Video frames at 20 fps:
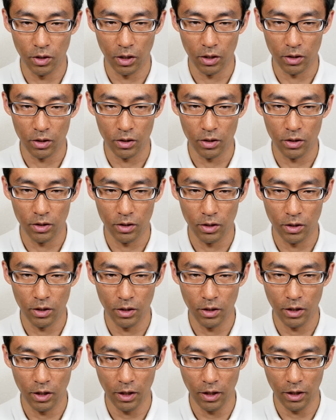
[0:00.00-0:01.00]
やっ
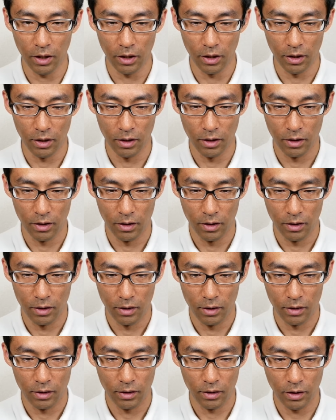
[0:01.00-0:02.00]
て
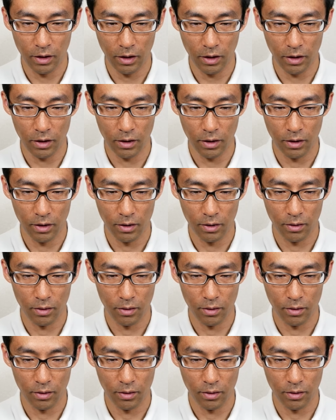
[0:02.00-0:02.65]
で